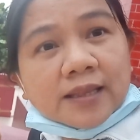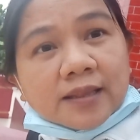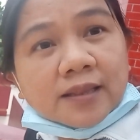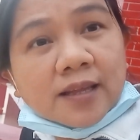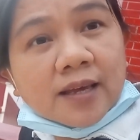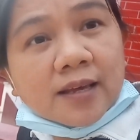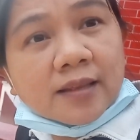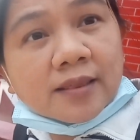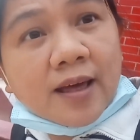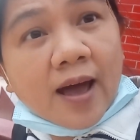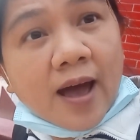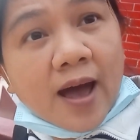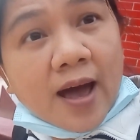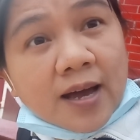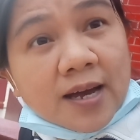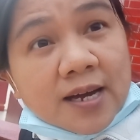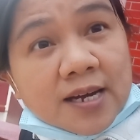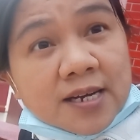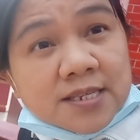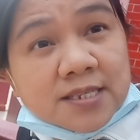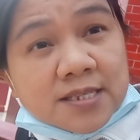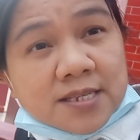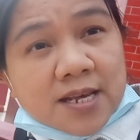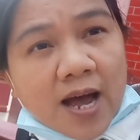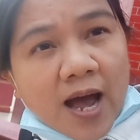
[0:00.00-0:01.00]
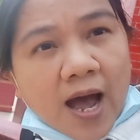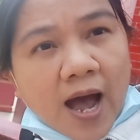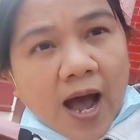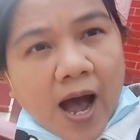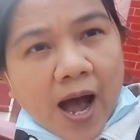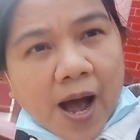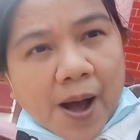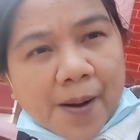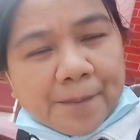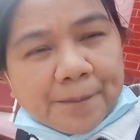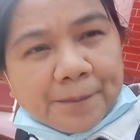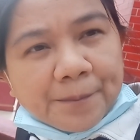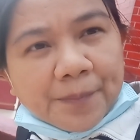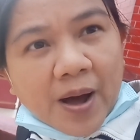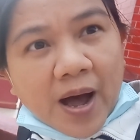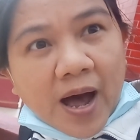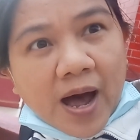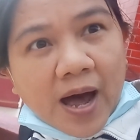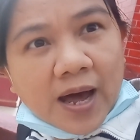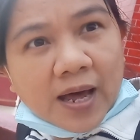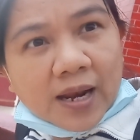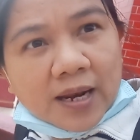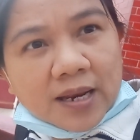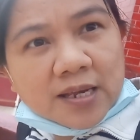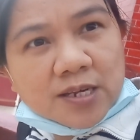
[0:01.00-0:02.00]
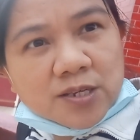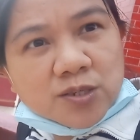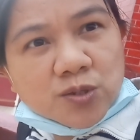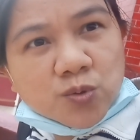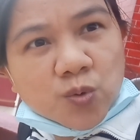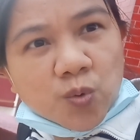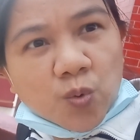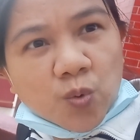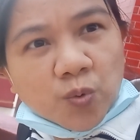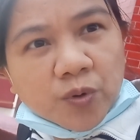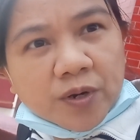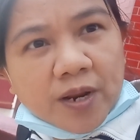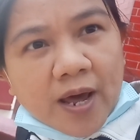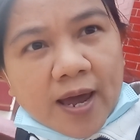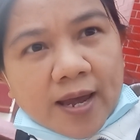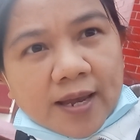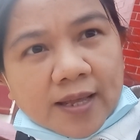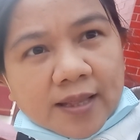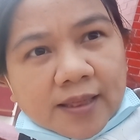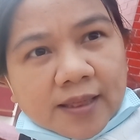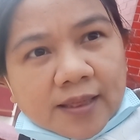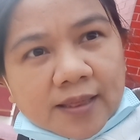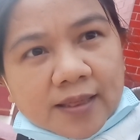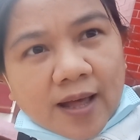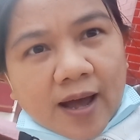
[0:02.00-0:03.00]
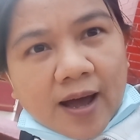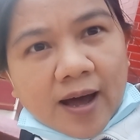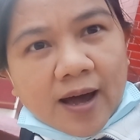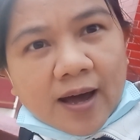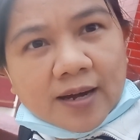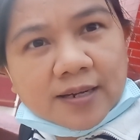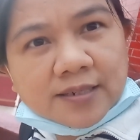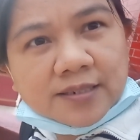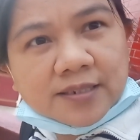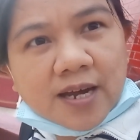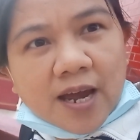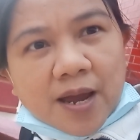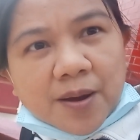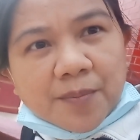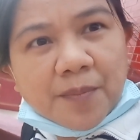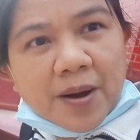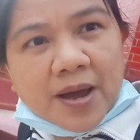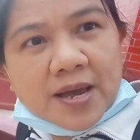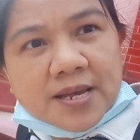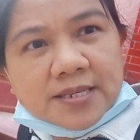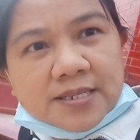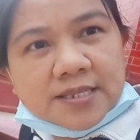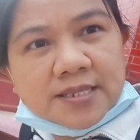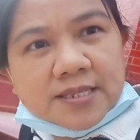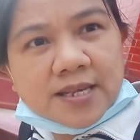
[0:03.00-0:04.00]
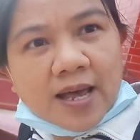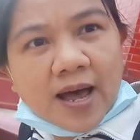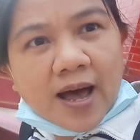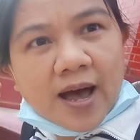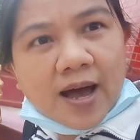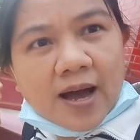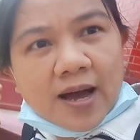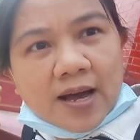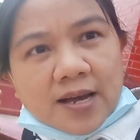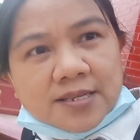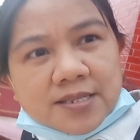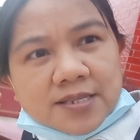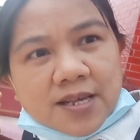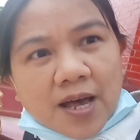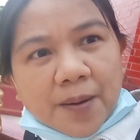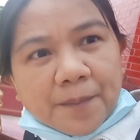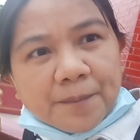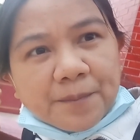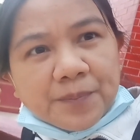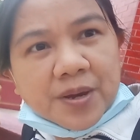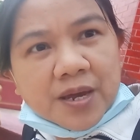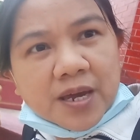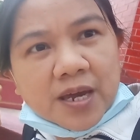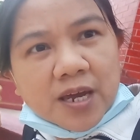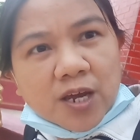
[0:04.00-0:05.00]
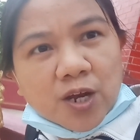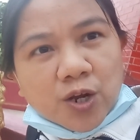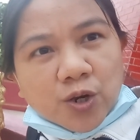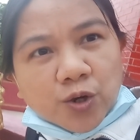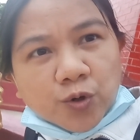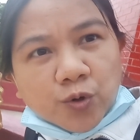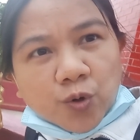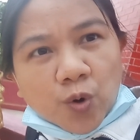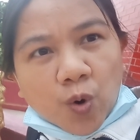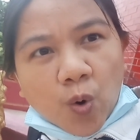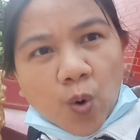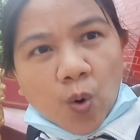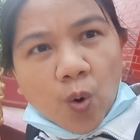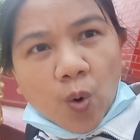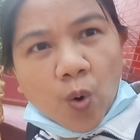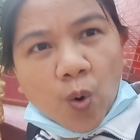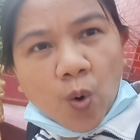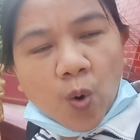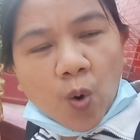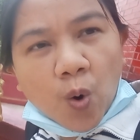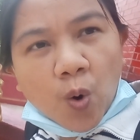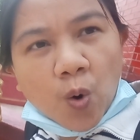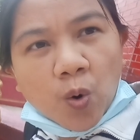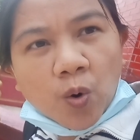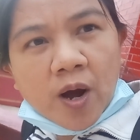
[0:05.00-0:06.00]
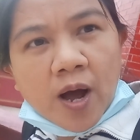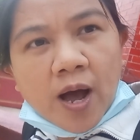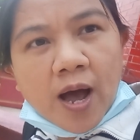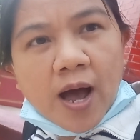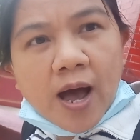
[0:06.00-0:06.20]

Tidakes nga apal isuday ta jay may nga sabidong